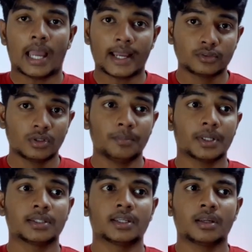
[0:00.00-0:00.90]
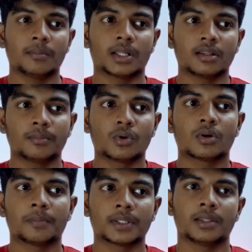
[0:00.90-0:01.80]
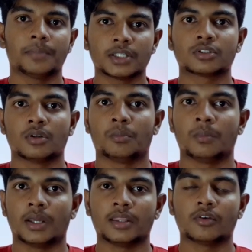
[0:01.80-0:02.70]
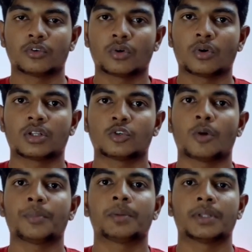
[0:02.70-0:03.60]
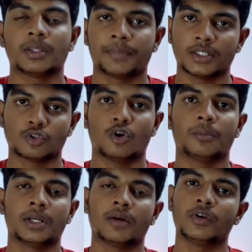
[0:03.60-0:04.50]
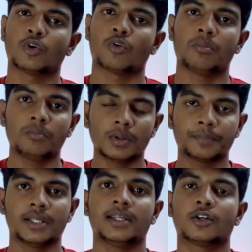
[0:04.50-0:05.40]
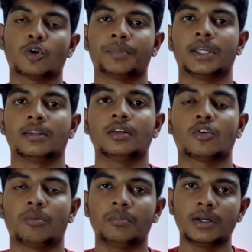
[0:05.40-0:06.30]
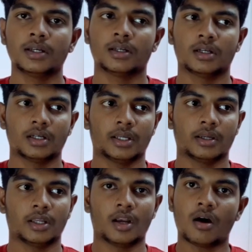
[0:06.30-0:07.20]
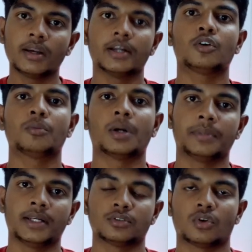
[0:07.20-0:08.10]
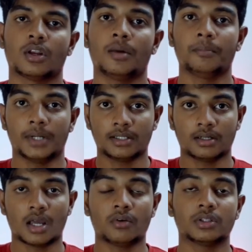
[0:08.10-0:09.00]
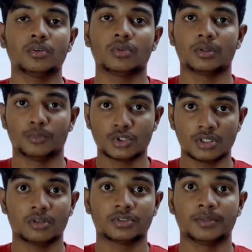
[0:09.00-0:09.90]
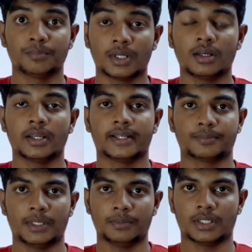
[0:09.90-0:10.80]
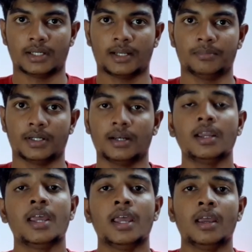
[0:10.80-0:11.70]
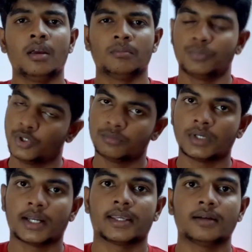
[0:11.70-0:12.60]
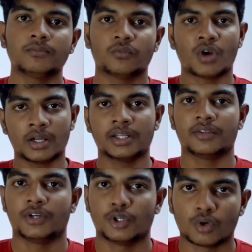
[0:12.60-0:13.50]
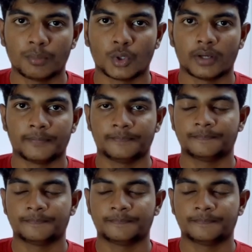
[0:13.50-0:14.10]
ஆக்சுவலி பார்த்தீங்கன்னா மதர் போர்டு பற்றி பேசணும் இந்த டோட்டல் டாபிக் பற்றி பேசணும் அப்படின்னாவே ரொம்ப பெரிய டாபிக் இது ரொம்ப நாள் எடுக்கும் அப்படின்னே சொல்லலாம் பட் நான் வந்து உங்களுக்கு முடிஞ்ச அளவுக்கு சிம்பிளாக எக்ஸ்பிளைன் பண்ண ட்ரை பண்ணுறேன் புரியும்னு நினைக்கிறேன் வாங்க இன்றைக்கி வீடியோக்குள்ளே போகலாம்